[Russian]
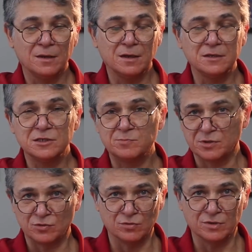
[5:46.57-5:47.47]
Я не
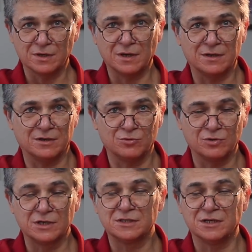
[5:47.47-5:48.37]
испытываю никаких
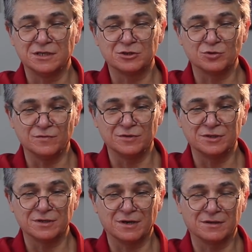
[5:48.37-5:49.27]
угрызений
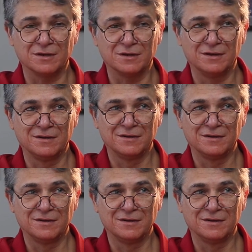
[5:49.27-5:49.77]
совести, когда